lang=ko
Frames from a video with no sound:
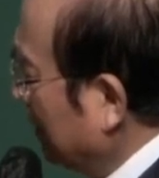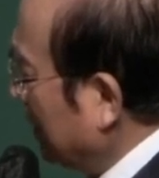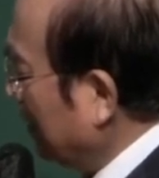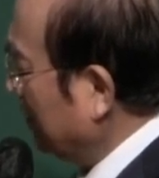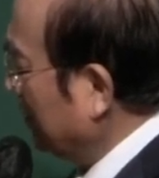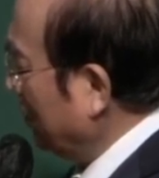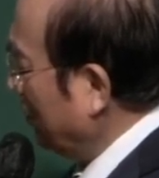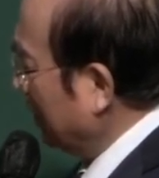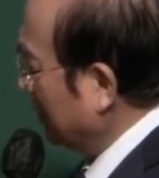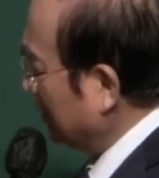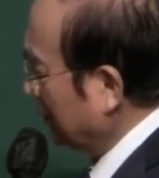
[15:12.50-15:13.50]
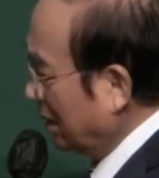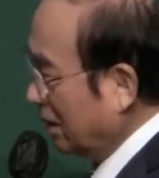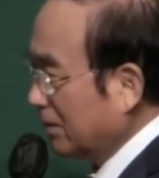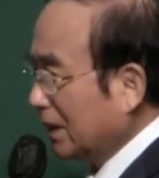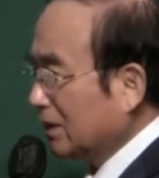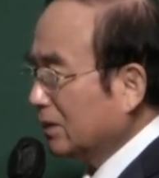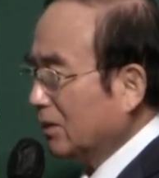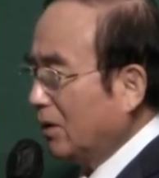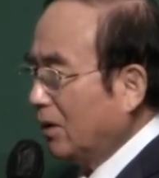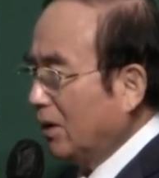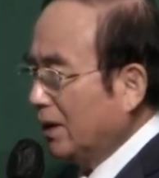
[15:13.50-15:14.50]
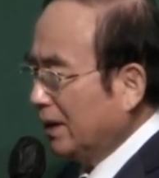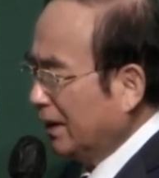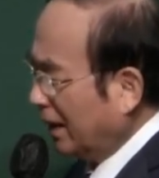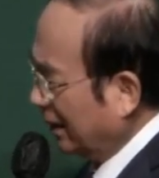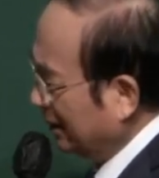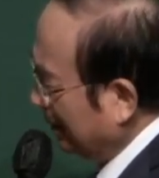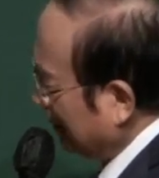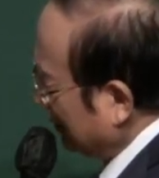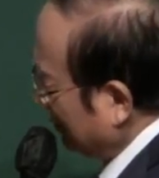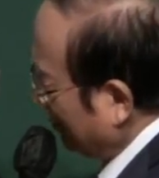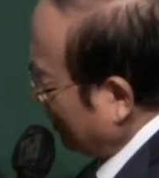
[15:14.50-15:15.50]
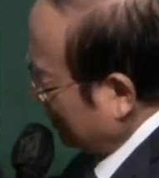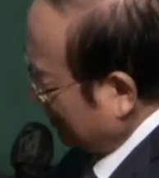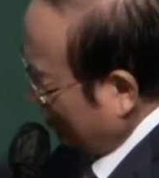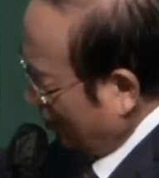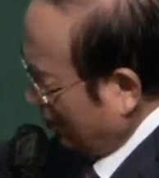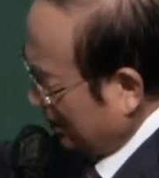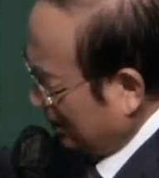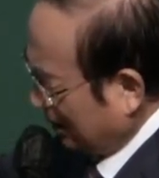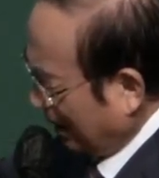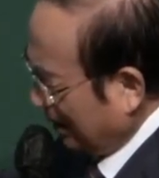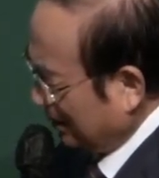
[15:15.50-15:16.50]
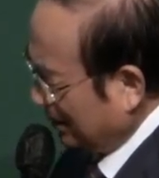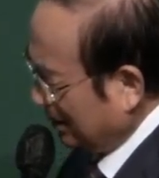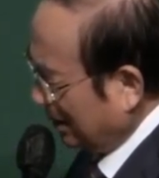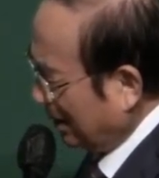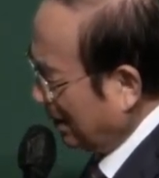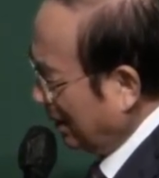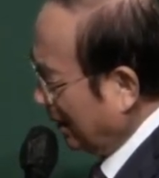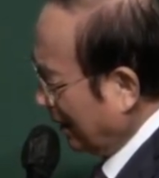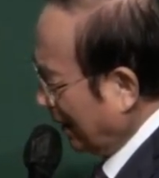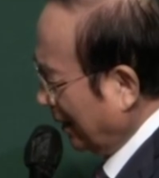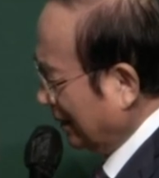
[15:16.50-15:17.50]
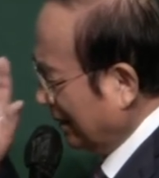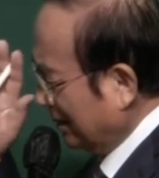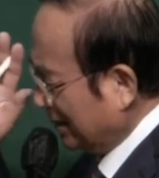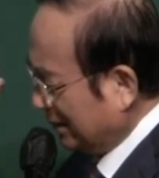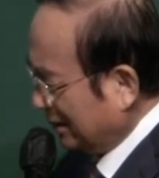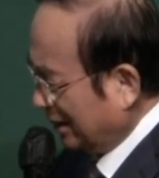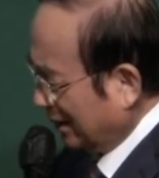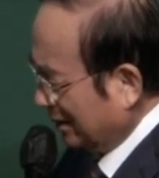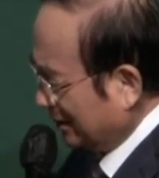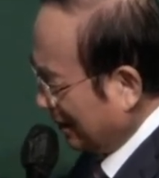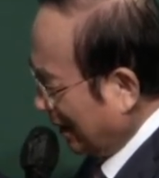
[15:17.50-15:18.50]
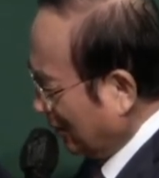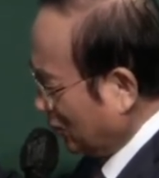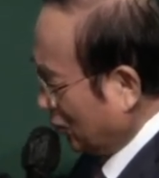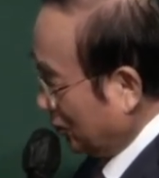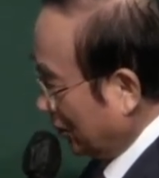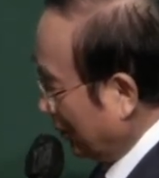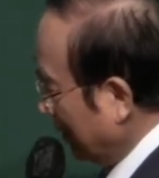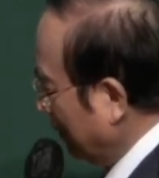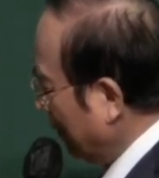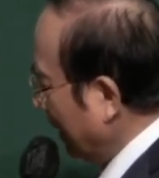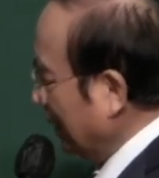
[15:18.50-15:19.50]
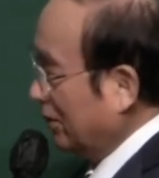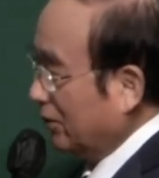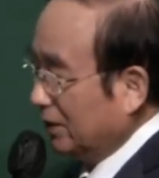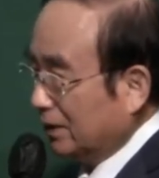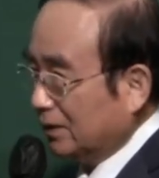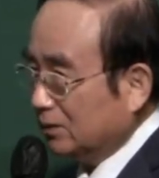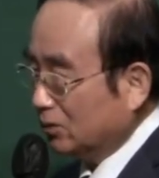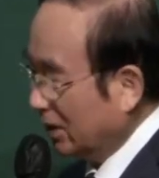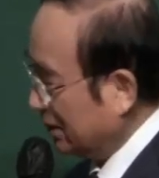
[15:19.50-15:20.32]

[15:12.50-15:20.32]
자꾸 혼란스럽게 만들고 하나님께로 오직 가야 되는데 하나님 것을 향해서 갈 수 없도록 이게 방해하고 있는 거예요. 누구의